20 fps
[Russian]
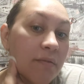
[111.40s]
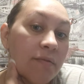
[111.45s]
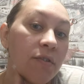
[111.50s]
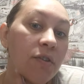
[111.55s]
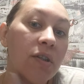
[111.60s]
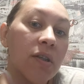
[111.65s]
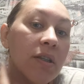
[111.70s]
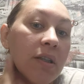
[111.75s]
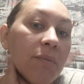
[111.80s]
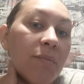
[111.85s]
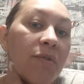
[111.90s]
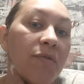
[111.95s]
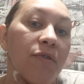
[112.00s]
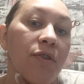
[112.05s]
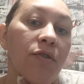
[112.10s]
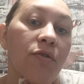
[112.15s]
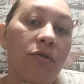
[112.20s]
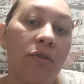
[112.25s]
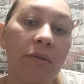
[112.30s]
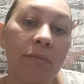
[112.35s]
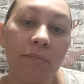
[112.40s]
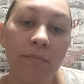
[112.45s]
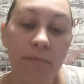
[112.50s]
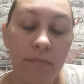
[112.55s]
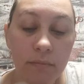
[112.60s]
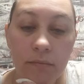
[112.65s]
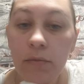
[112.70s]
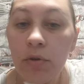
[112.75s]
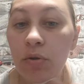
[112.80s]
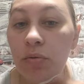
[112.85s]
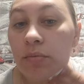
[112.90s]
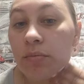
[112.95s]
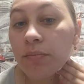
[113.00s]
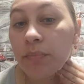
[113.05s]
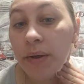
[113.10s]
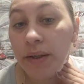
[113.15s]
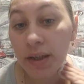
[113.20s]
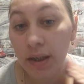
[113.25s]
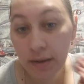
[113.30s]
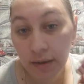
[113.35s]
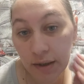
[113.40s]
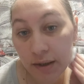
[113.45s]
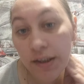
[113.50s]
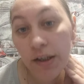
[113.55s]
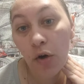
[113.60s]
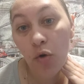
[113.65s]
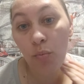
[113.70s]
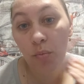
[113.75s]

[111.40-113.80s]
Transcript: Вот это мы все. Ну, понятно, я